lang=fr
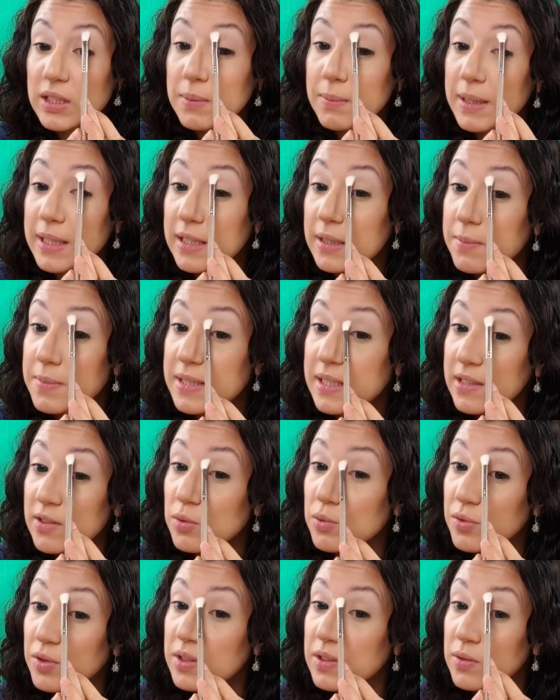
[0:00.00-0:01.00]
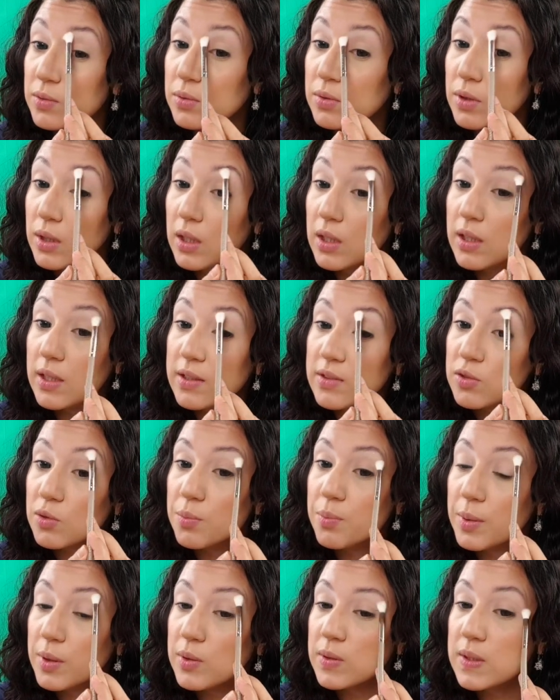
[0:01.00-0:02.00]
guillemets comme ça, souvent ils sont,
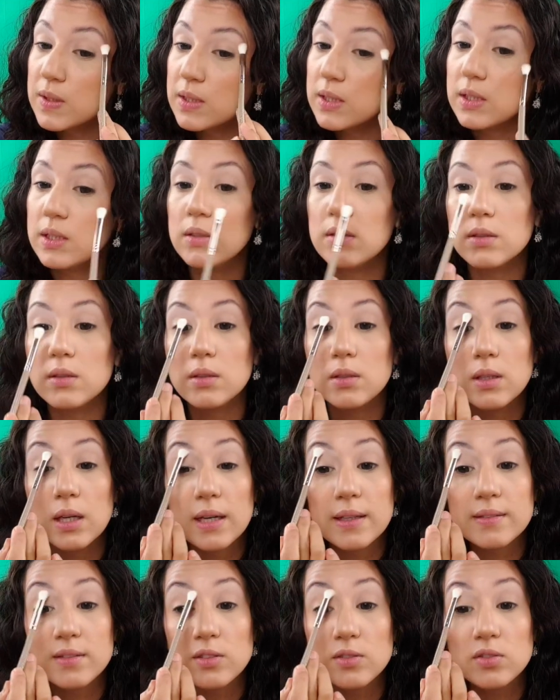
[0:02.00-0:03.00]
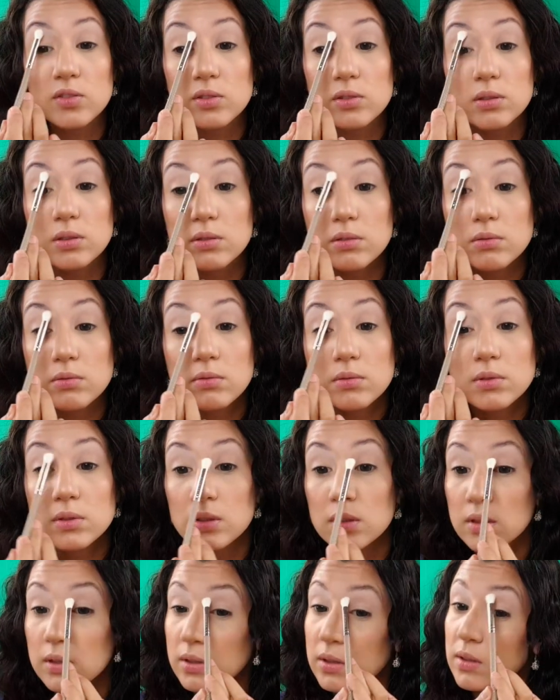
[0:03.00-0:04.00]
sont pas aussi euh, intenses quoi.
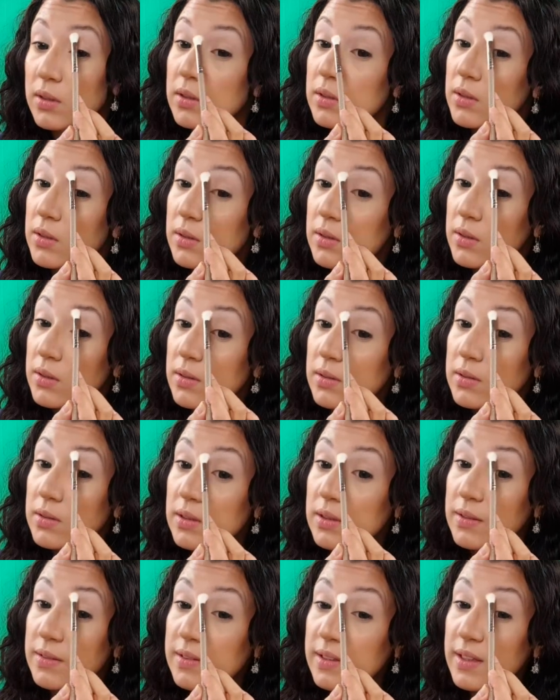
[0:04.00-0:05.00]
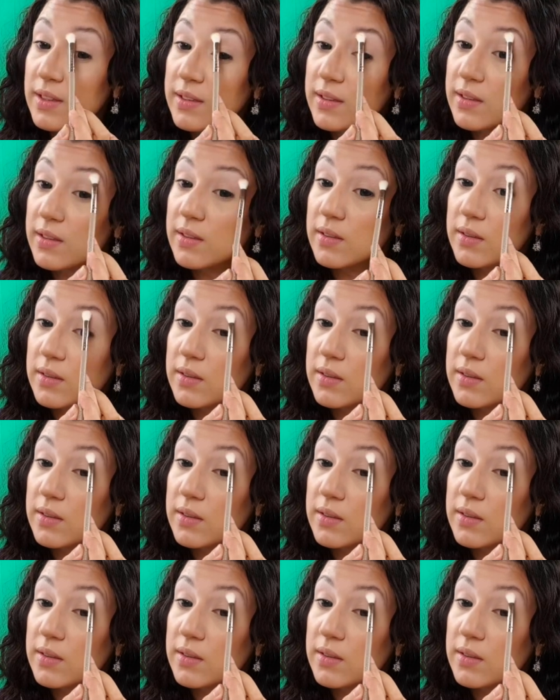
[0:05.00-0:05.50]
C'est dingue